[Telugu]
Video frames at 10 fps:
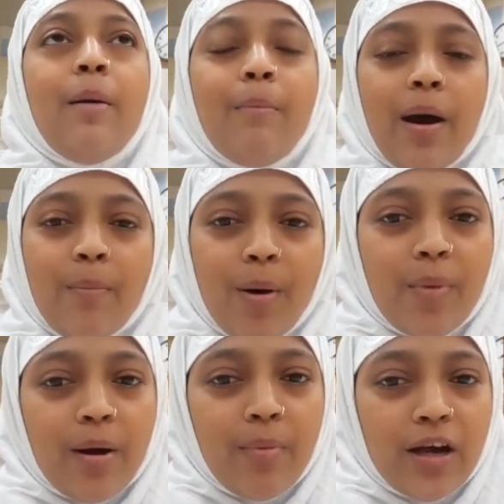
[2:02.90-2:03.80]
మా అమ్మ
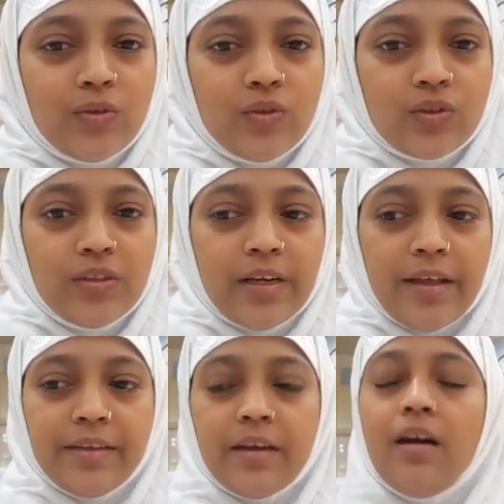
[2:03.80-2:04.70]
మా బాగా
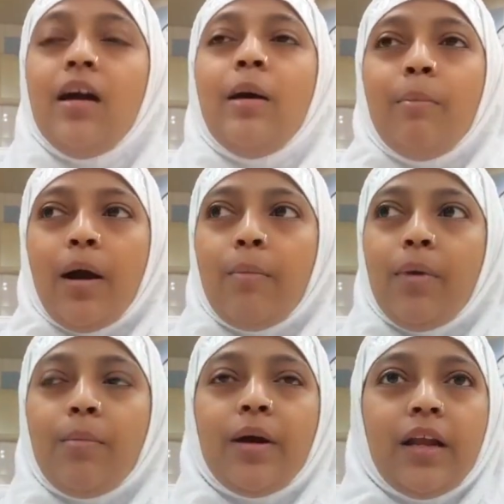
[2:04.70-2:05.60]
చూసుకుంటుంది మా అమ్మ
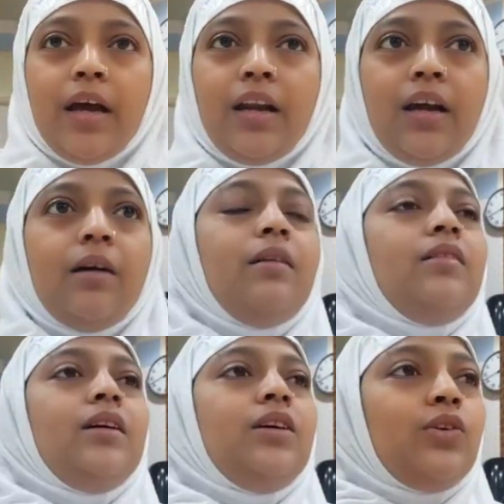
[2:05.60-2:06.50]
మా నాన్న
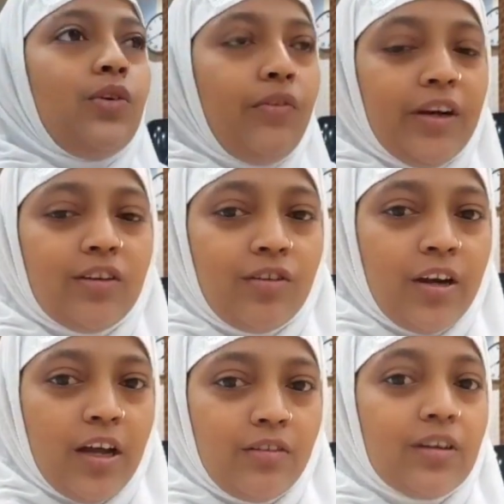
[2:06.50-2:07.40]
కువేట్లో
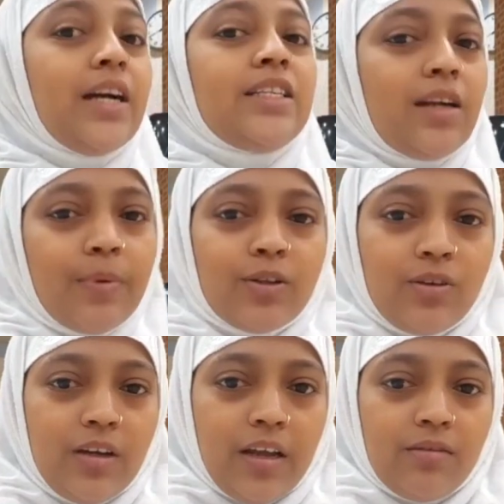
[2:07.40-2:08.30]
ఉన్నారు
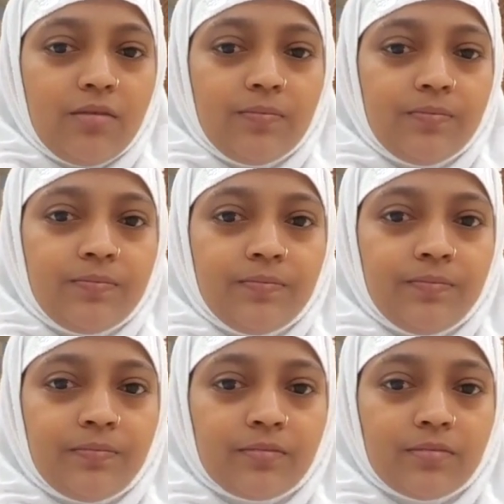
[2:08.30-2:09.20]
కష్టపడుతున్నారు
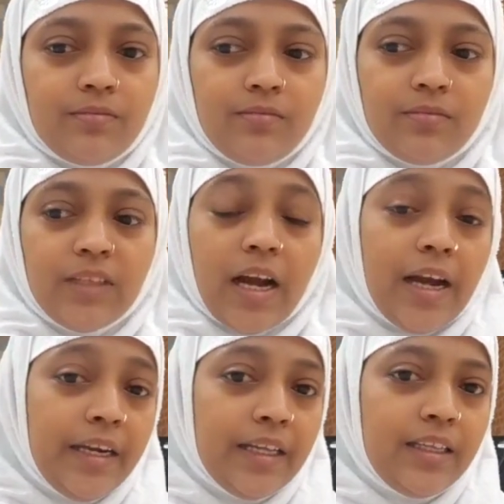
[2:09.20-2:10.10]

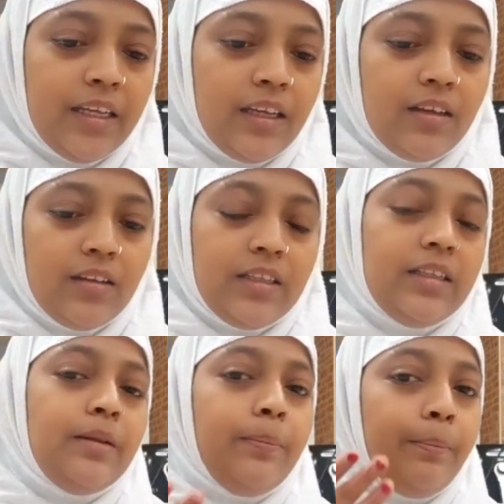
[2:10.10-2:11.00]
అనేది
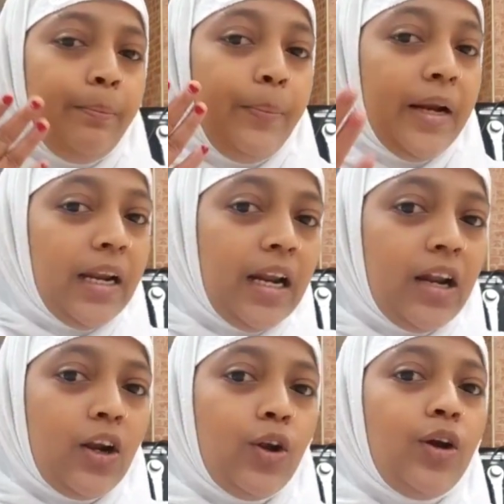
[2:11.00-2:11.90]

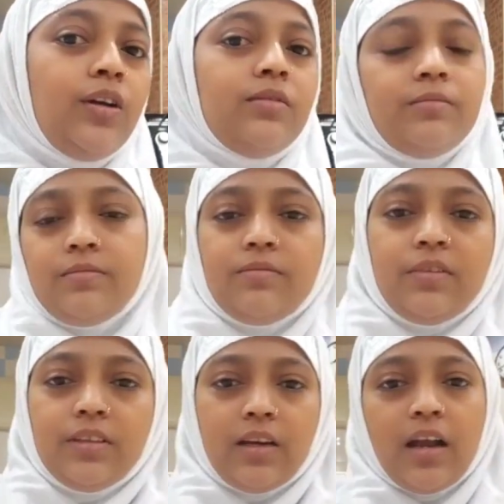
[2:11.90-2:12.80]
పిల్లలలో
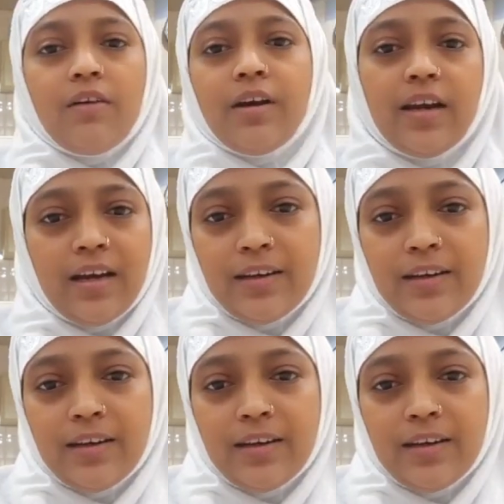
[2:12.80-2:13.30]
రావాల